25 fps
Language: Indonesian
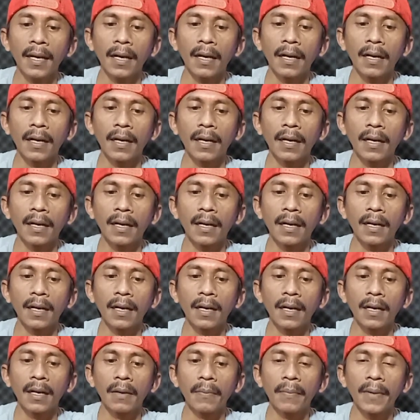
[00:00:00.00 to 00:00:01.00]
uh,
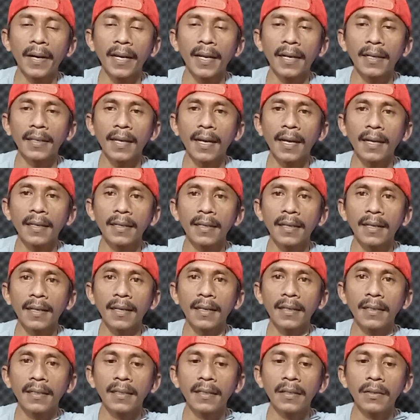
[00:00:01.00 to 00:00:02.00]
eh, barangnya hanya
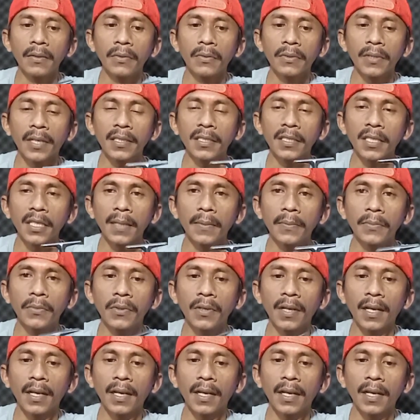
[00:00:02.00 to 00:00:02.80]
ready ukuran 1000